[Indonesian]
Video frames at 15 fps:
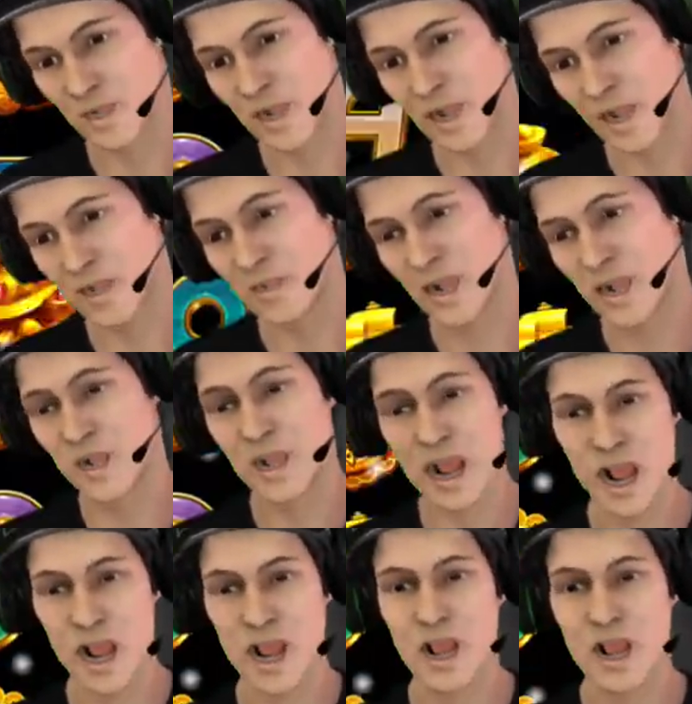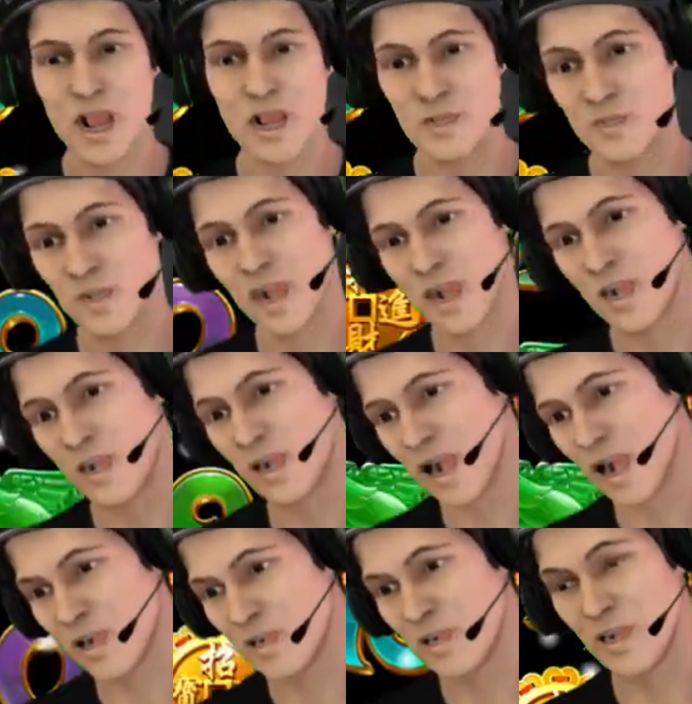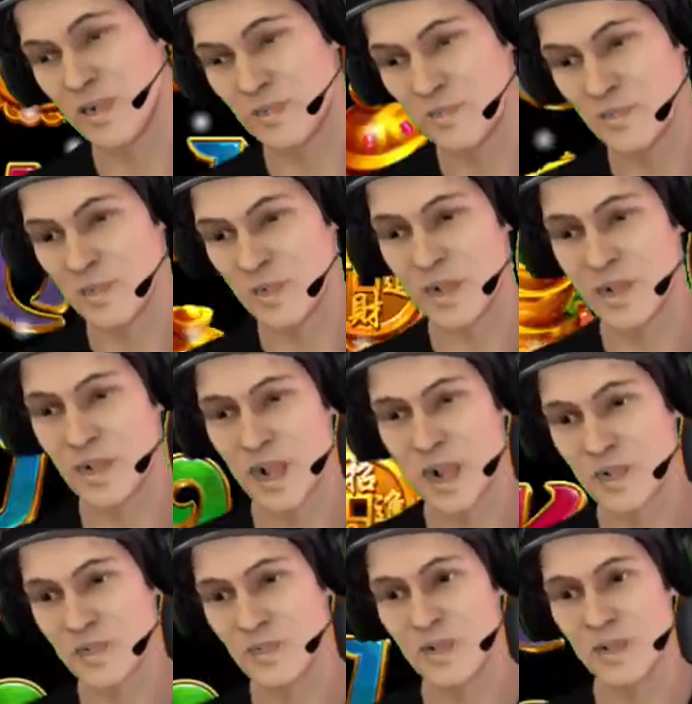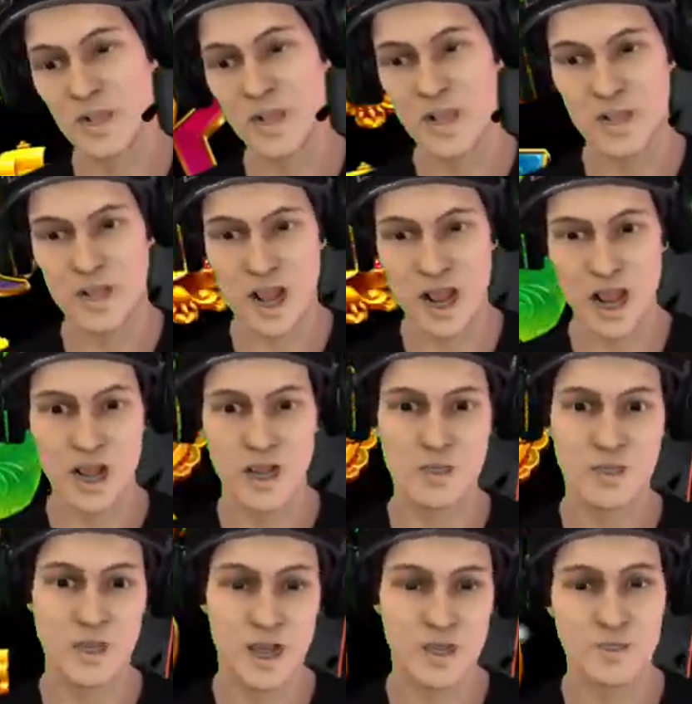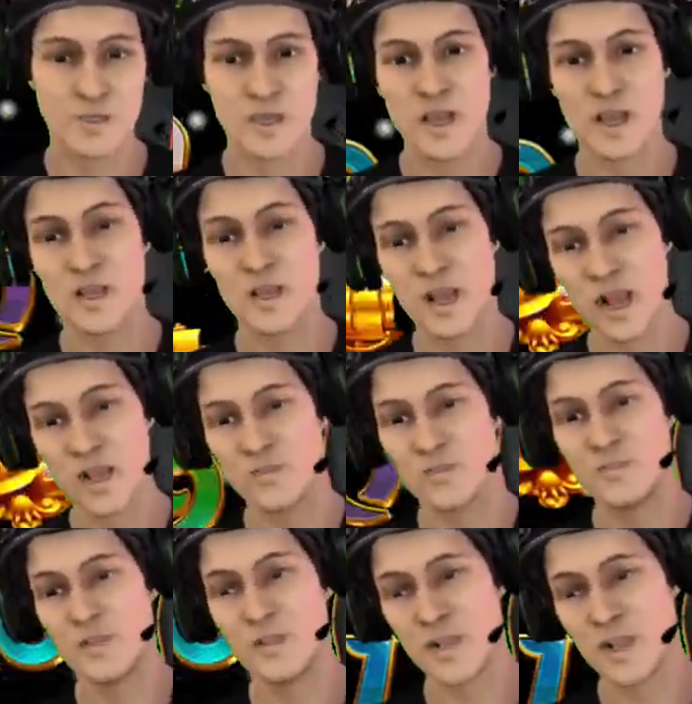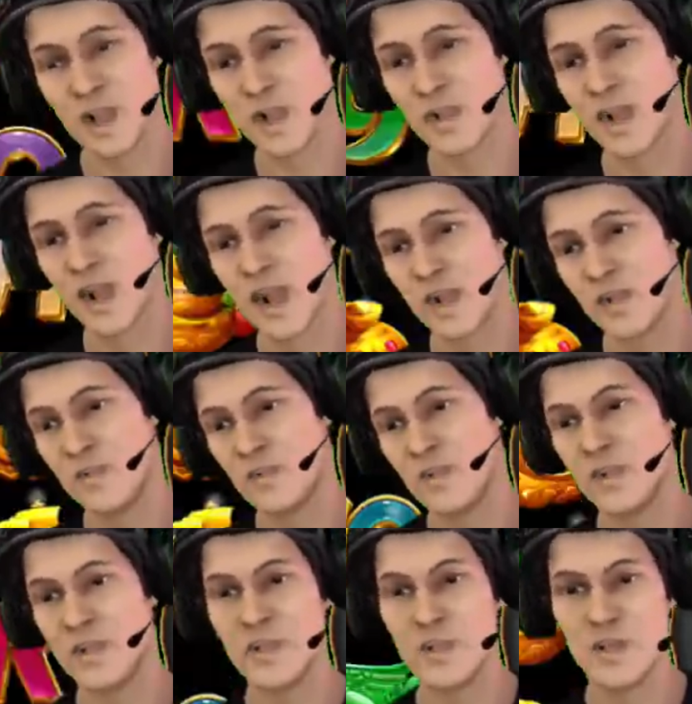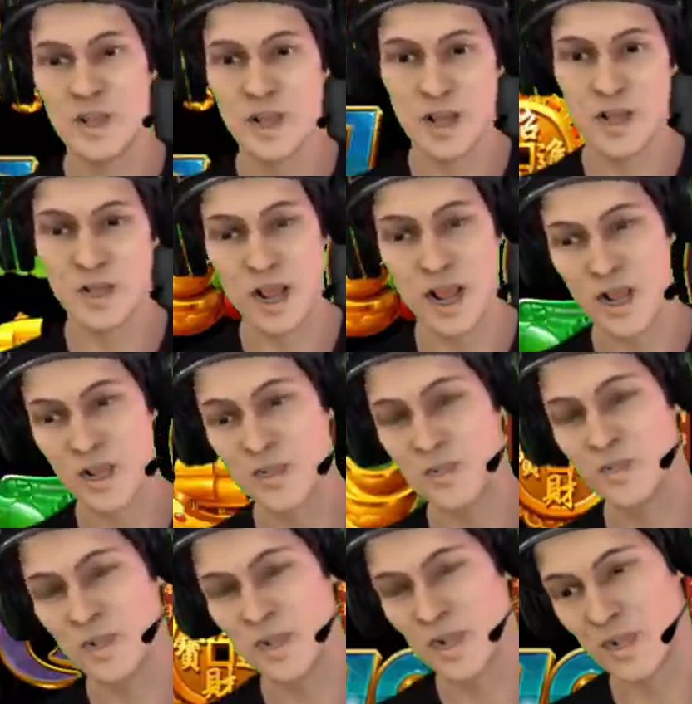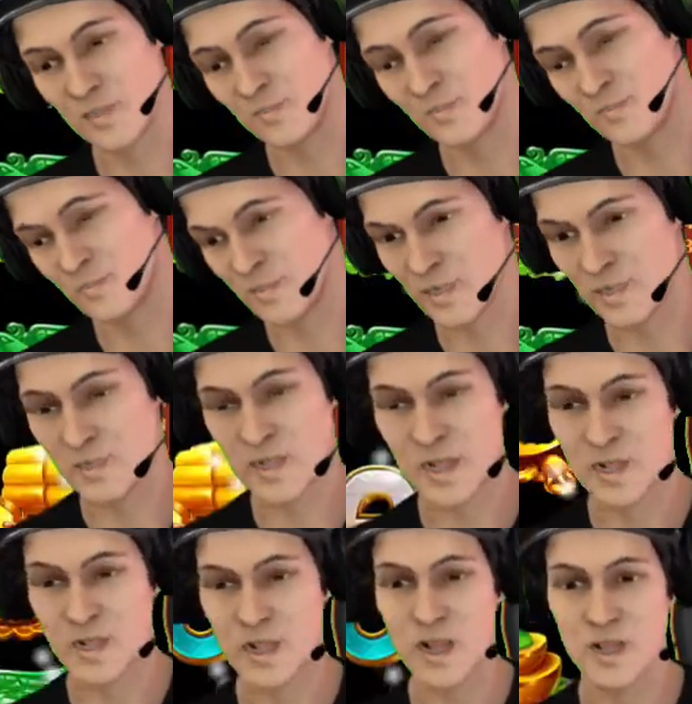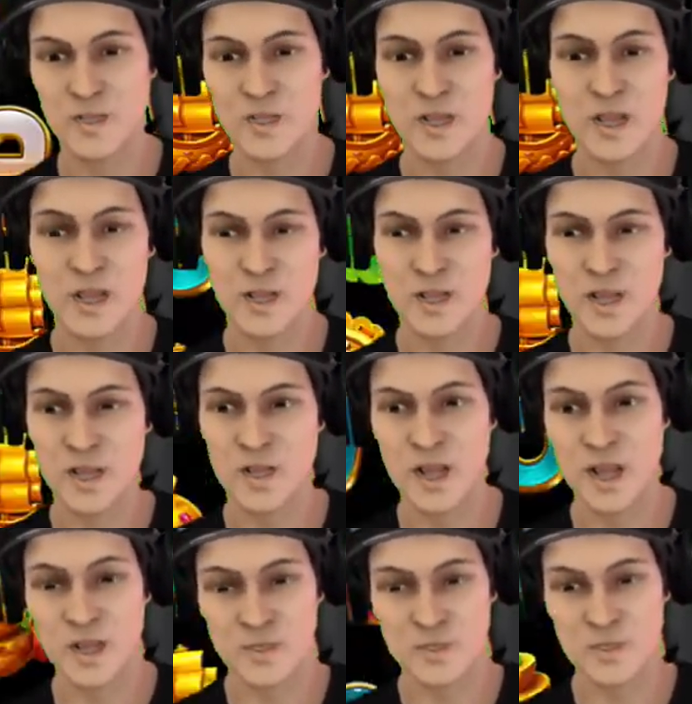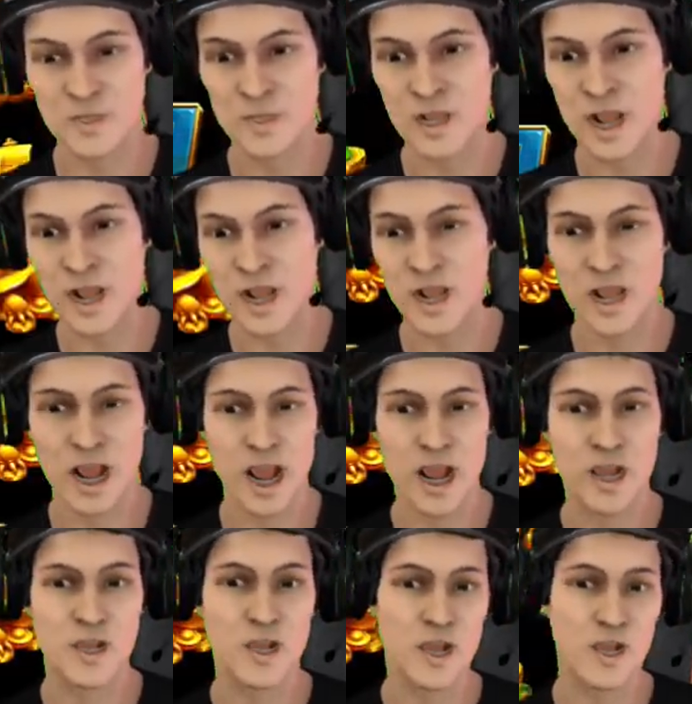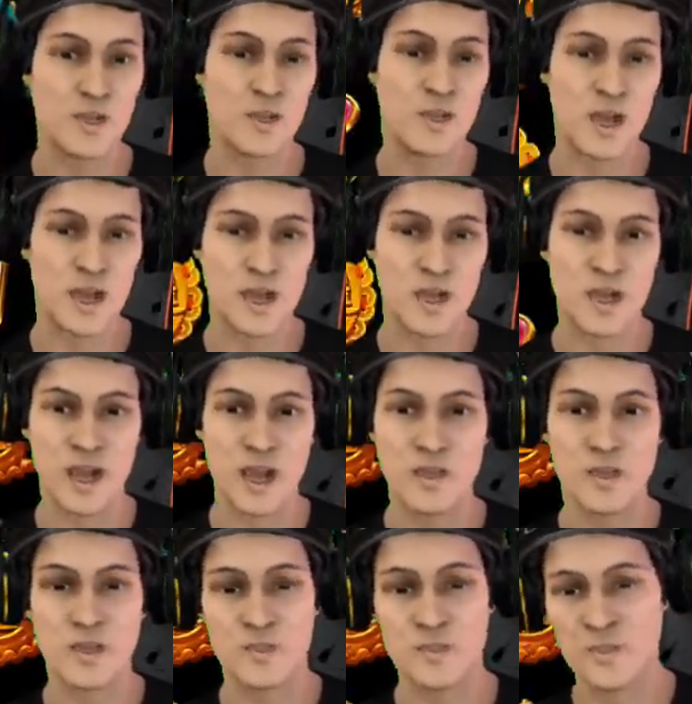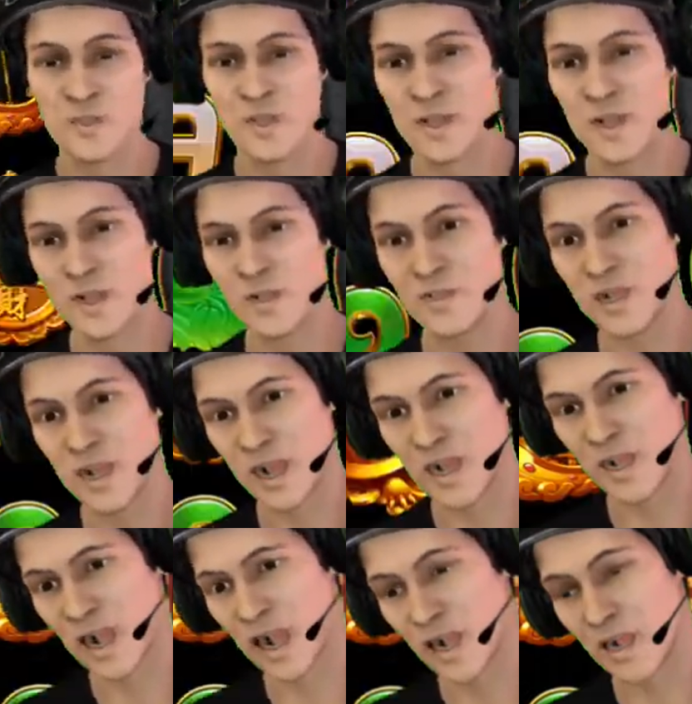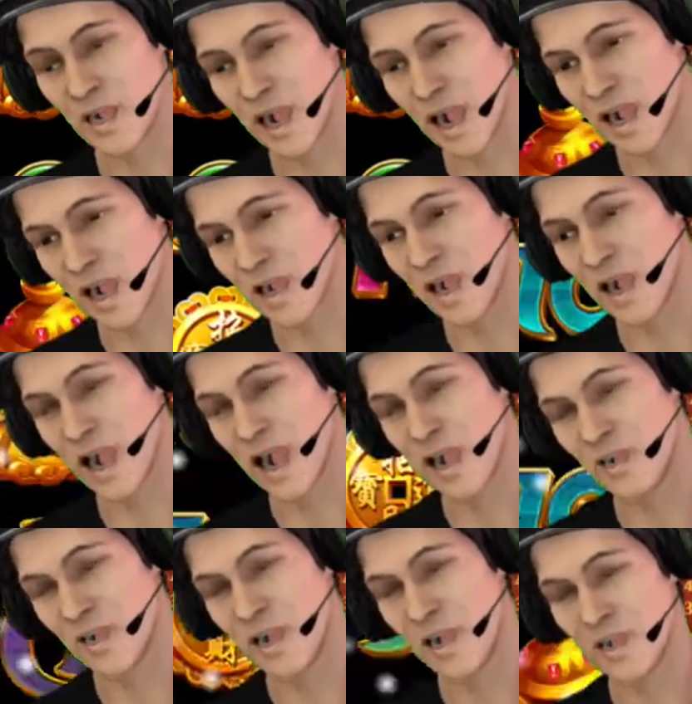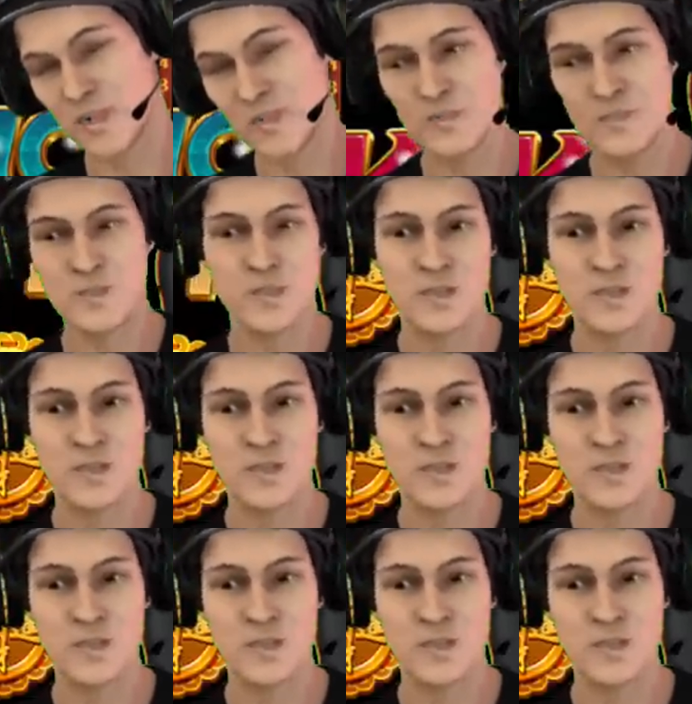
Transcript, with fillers: dan kita sudah ya teman-teman kita pin spin 100 langsung aja kita lihat apa naik atau turun karena sebelum-sebelum video yang saya buat saya manfaatin mulai sedekah di dua Fudo Chai